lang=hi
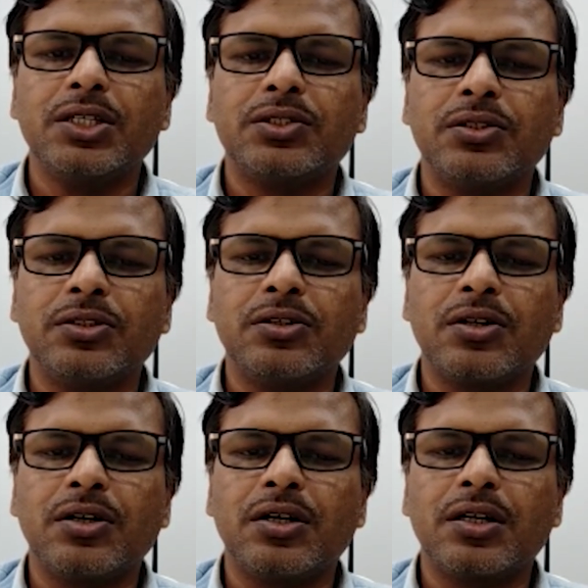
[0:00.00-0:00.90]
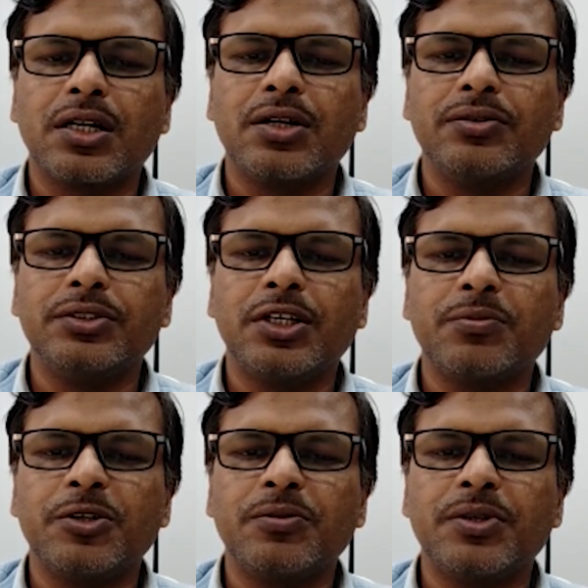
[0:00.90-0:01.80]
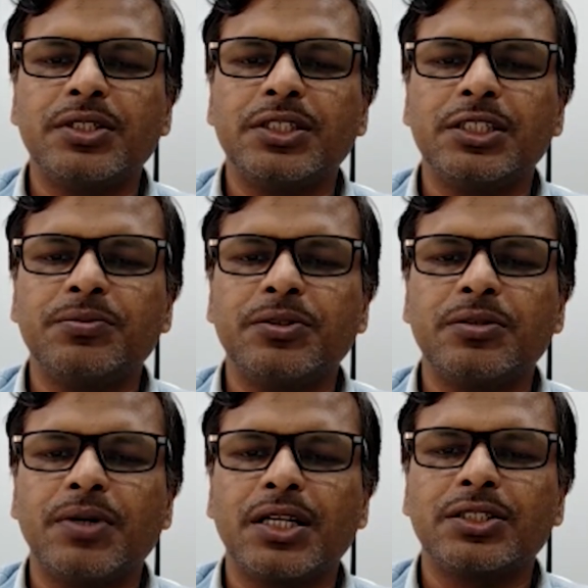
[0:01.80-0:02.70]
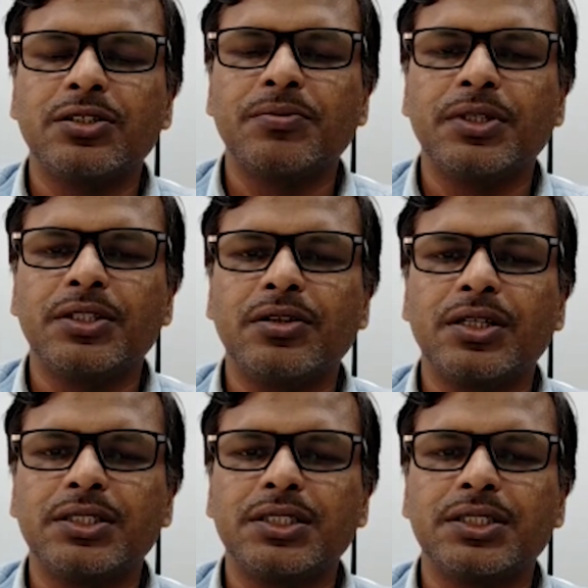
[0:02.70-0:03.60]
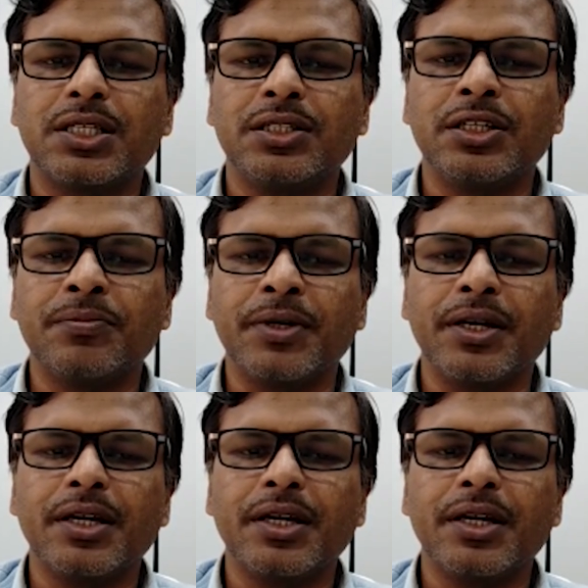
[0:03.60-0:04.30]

सुंदरगढ़ केवंझर मयूरभ जजपुर बालेश्वर भद्रक डिस्ट्रिक्ट के अंदर में